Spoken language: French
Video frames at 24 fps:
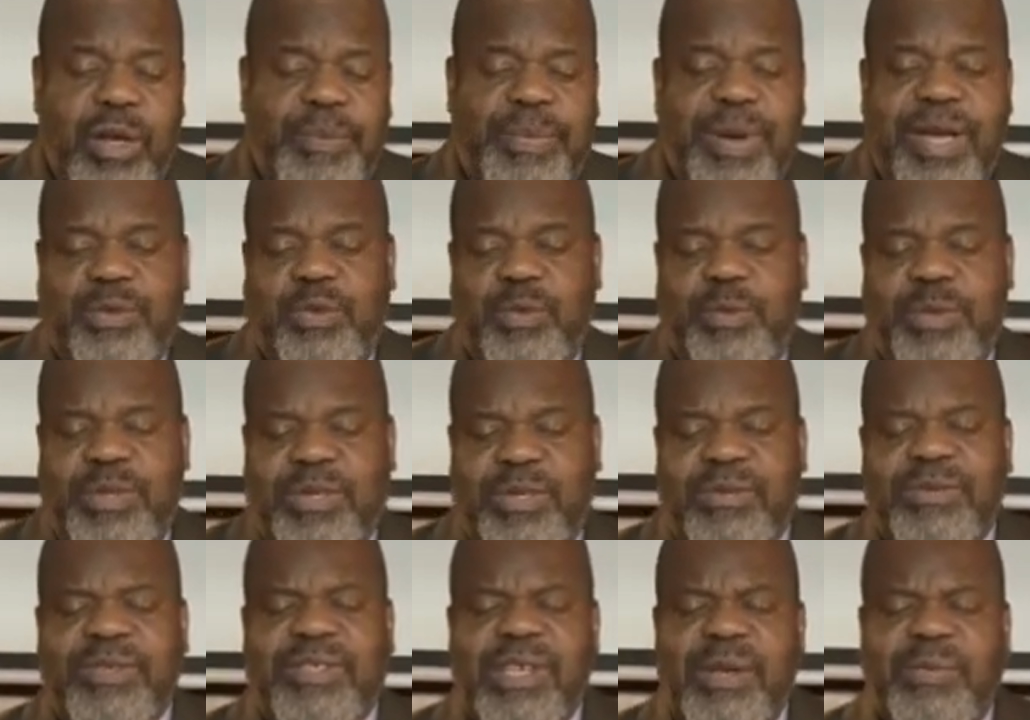Père Tubissant
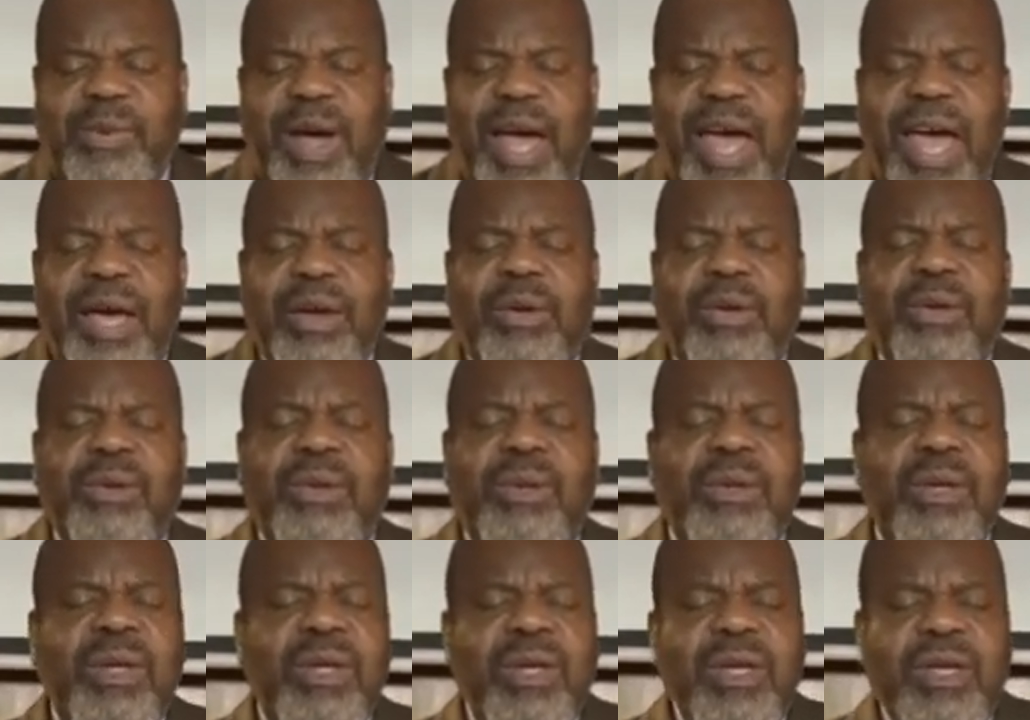c'est vrai
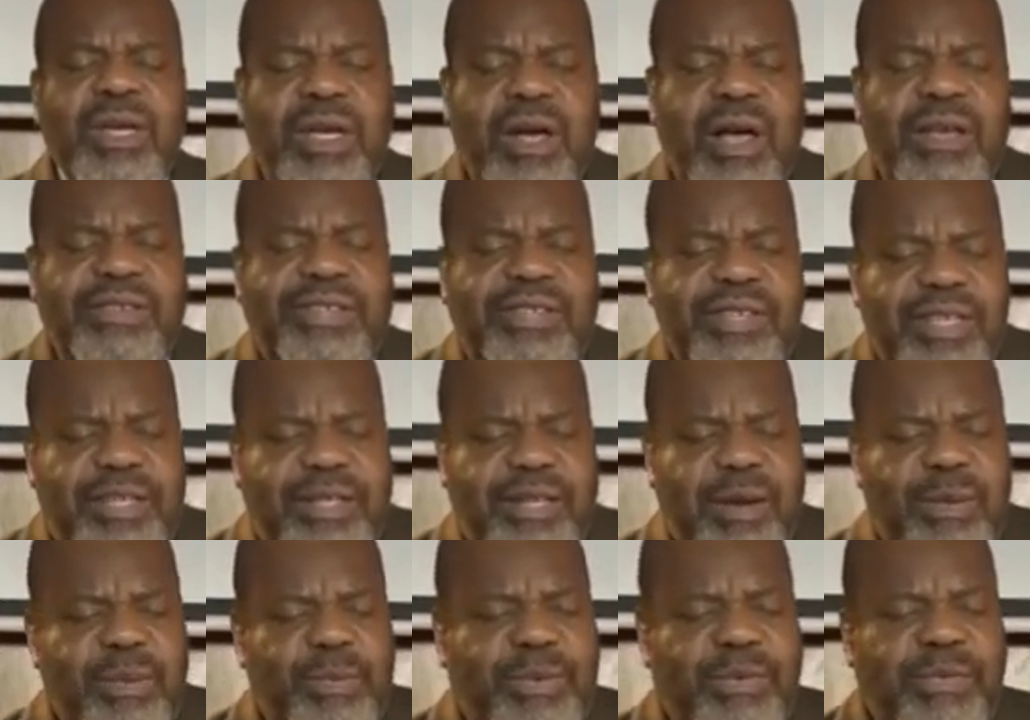que quand ce temps,
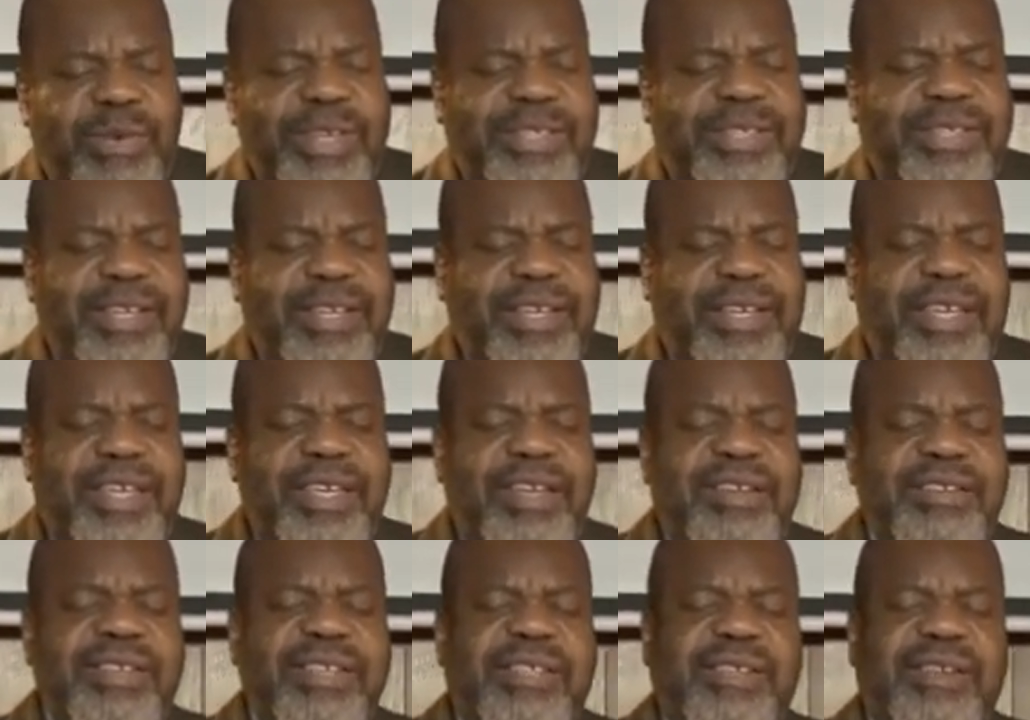on pouvait s'écrire en
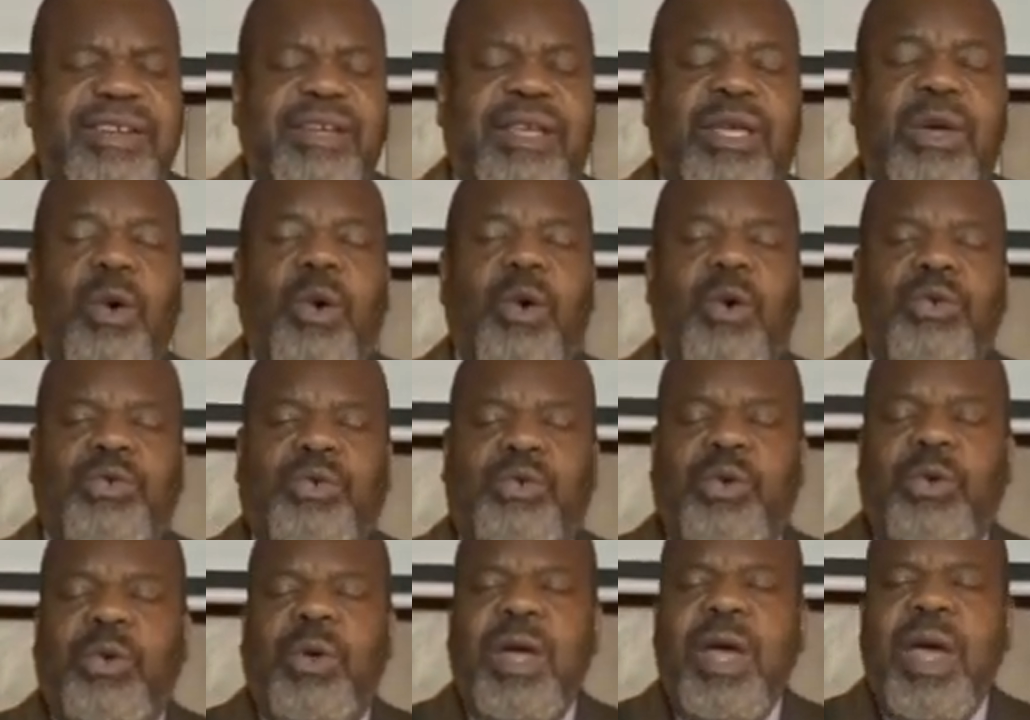disant que, oh,
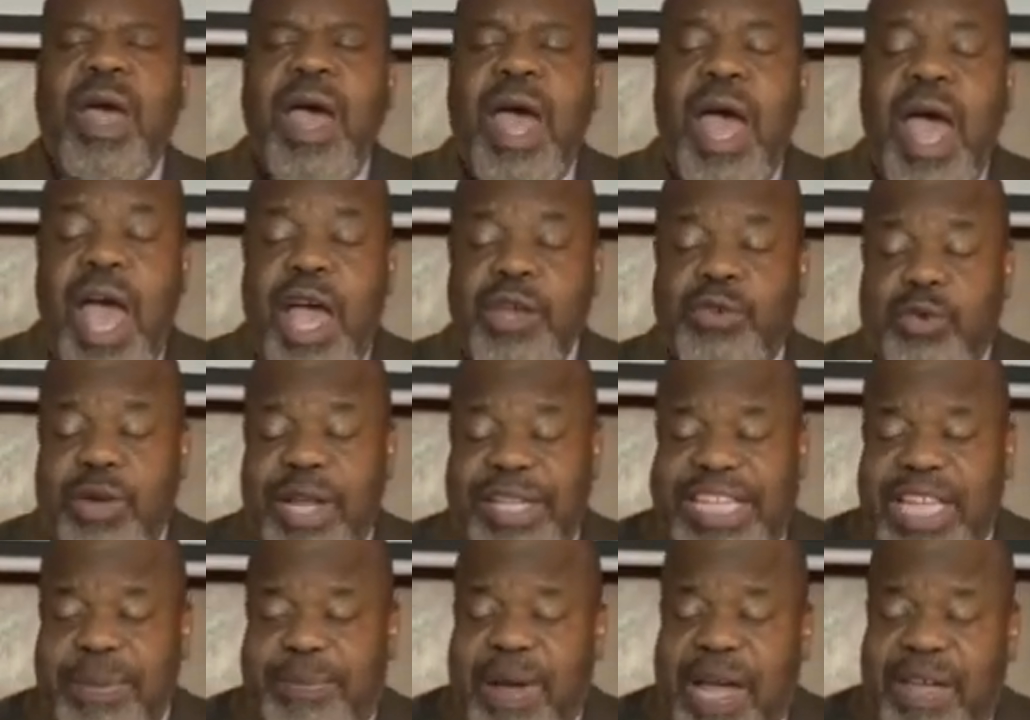dans ta maison à
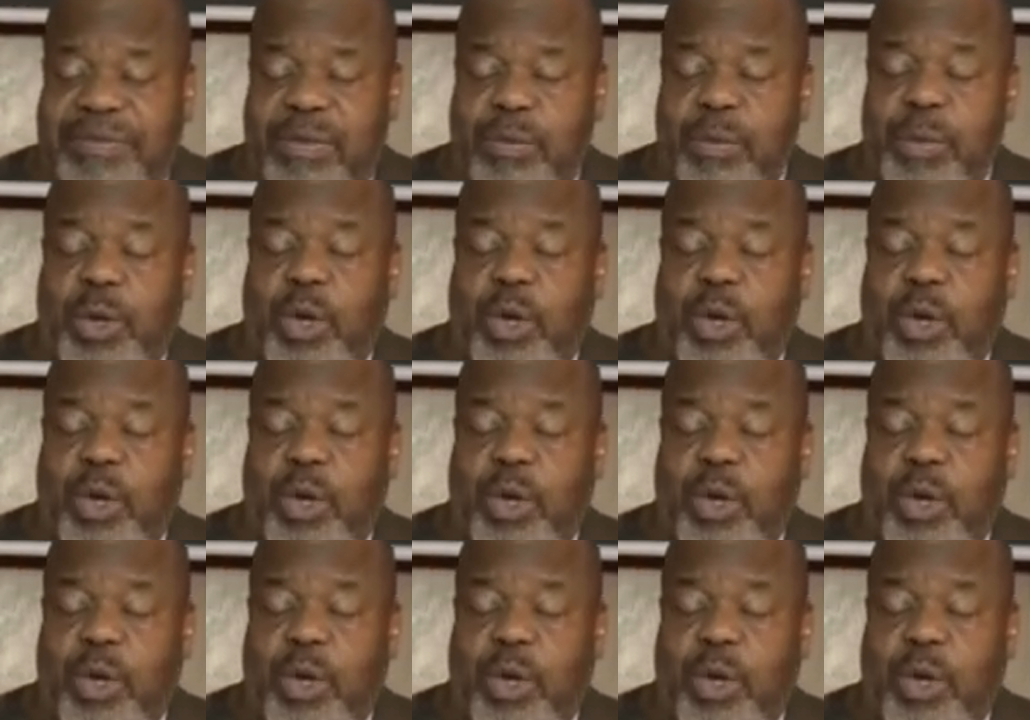toi, nous avons